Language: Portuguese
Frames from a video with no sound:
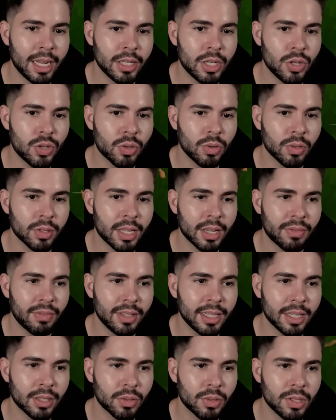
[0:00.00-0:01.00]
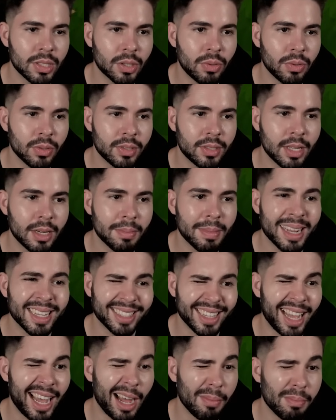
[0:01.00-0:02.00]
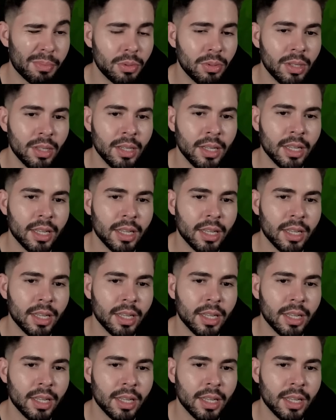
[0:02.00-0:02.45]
a gente consegue fazer as coisas acontecerem mais rápido.